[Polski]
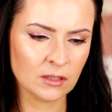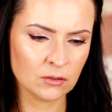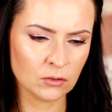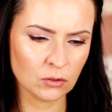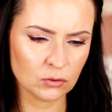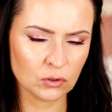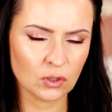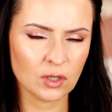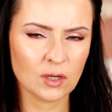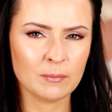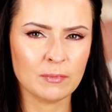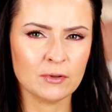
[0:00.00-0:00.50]

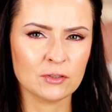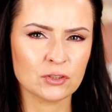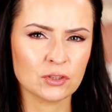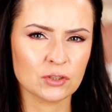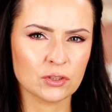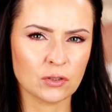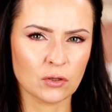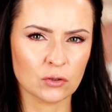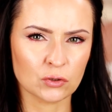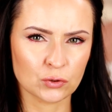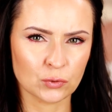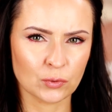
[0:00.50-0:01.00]
no trochę będzie
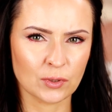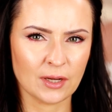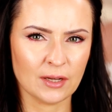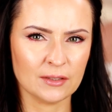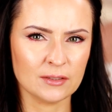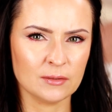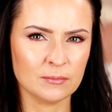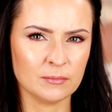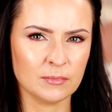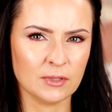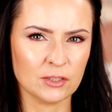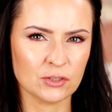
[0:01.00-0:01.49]
to
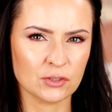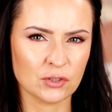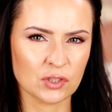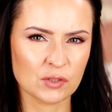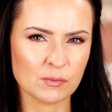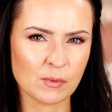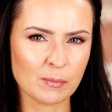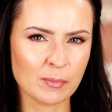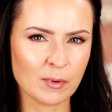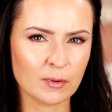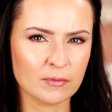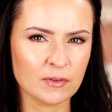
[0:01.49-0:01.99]
oszukany
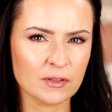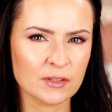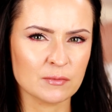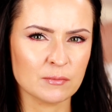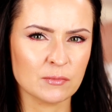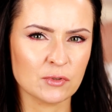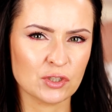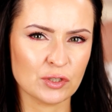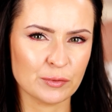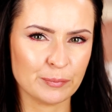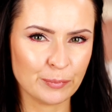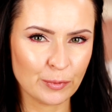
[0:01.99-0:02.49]
miesiąc, bo
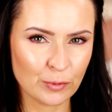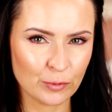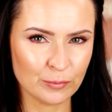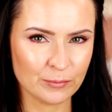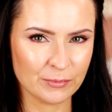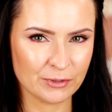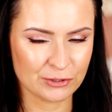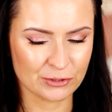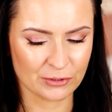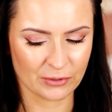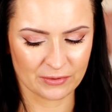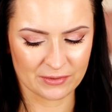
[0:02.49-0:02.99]
powiedzmy, że pół
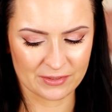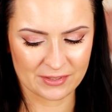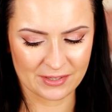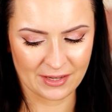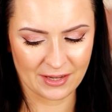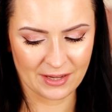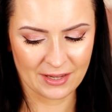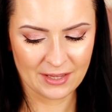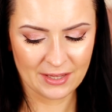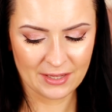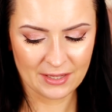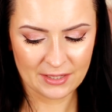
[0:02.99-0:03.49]

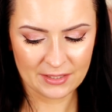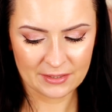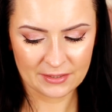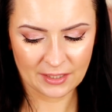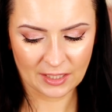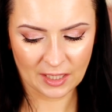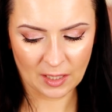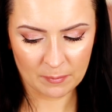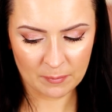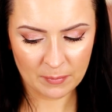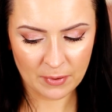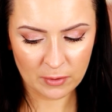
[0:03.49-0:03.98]
miesiąca,
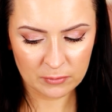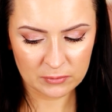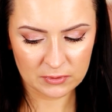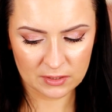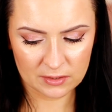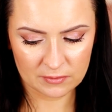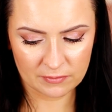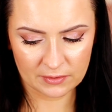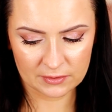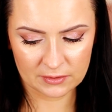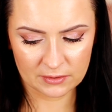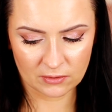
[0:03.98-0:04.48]
takie
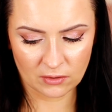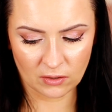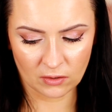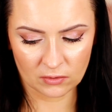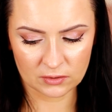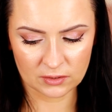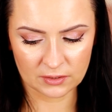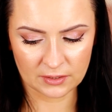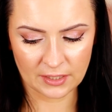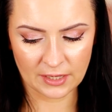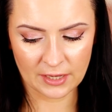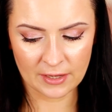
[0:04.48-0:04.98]
pełne dwa
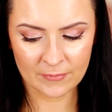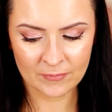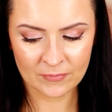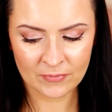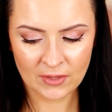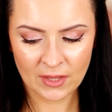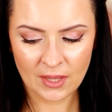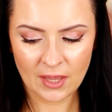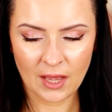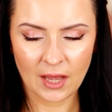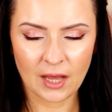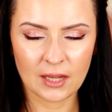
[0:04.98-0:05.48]
tygodnie,
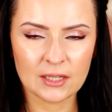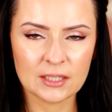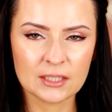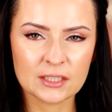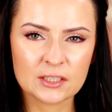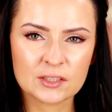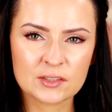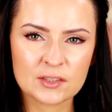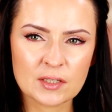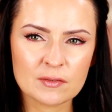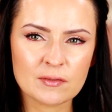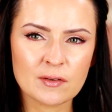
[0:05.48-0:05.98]
ale
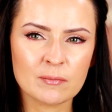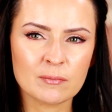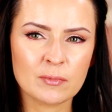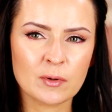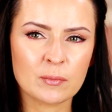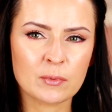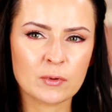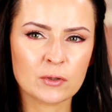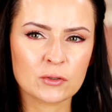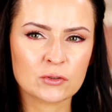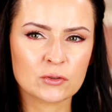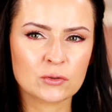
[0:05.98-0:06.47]
chcę Wam
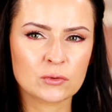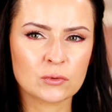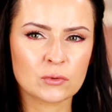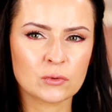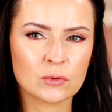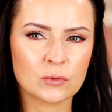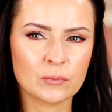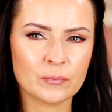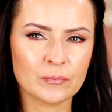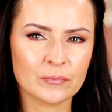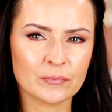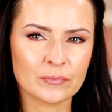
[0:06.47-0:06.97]
po
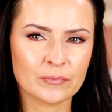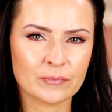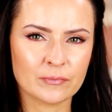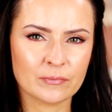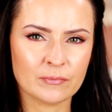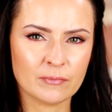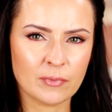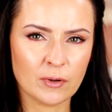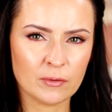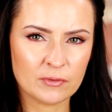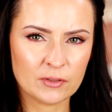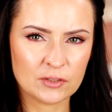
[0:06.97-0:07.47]
prostu
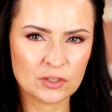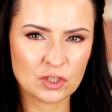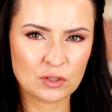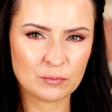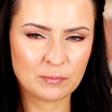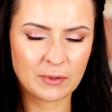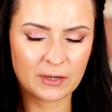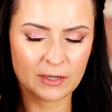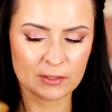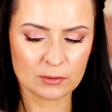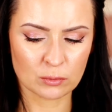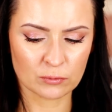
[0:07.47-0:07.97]
mm, powiedzieć
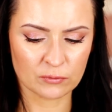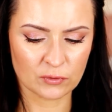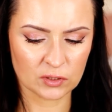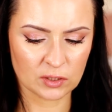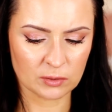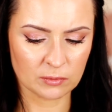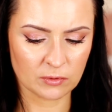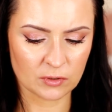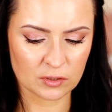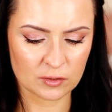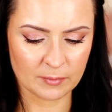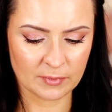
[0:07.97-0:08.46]
parę słów o
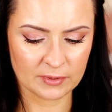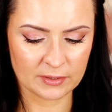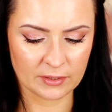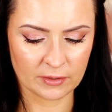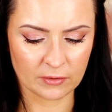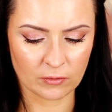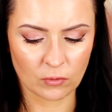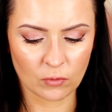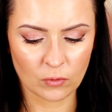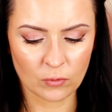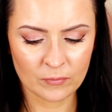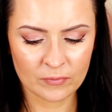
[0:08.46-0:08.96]
tym
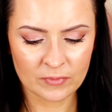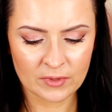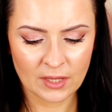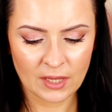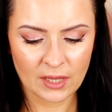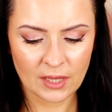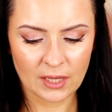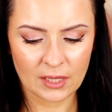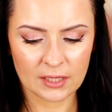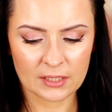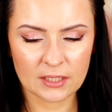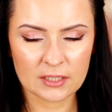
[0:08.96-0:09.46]
kosmetyku.
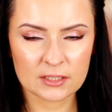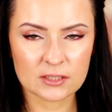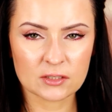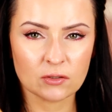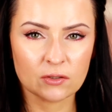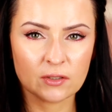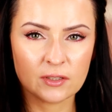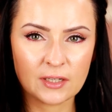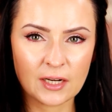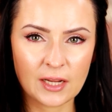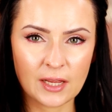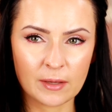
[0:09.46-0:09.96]
Jest
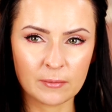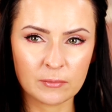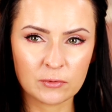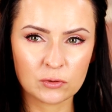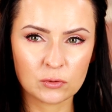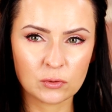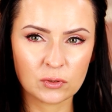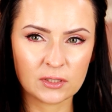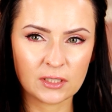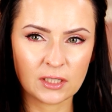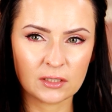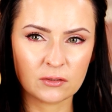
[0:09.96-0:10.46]
to krem,
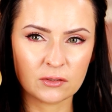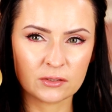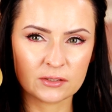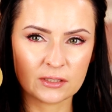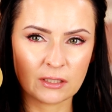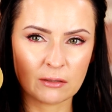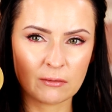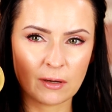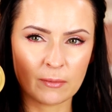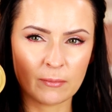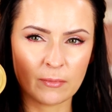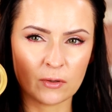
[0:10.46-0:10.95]
który ja
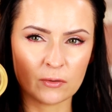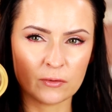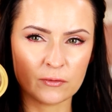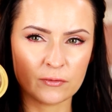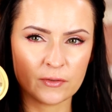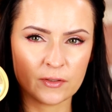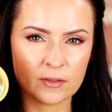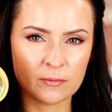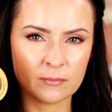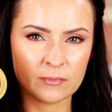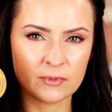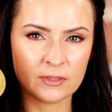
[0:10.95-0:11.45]
dostałam od
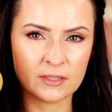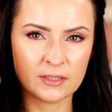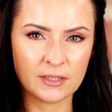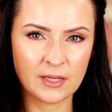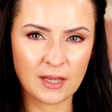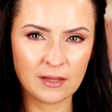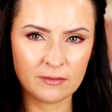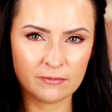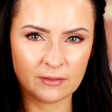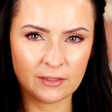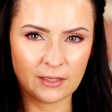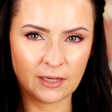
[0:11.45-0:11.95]
firmy
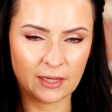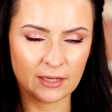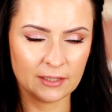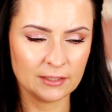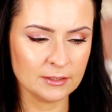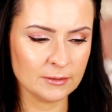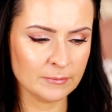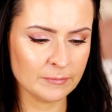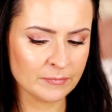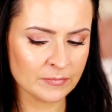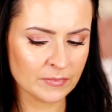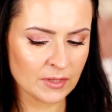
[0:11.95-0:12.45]

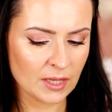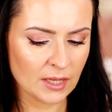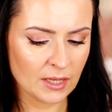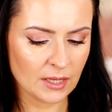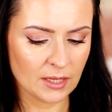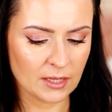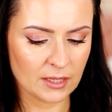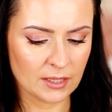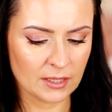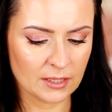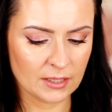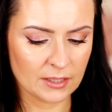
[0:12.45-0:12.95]
Eveline.
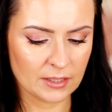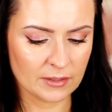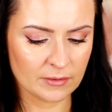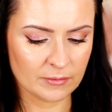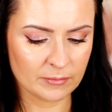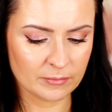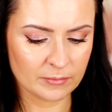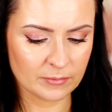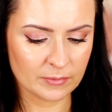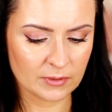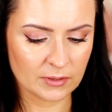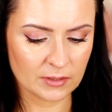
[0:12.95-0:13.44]

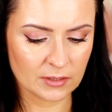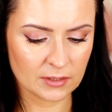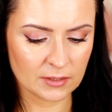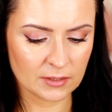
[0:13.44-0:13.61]
E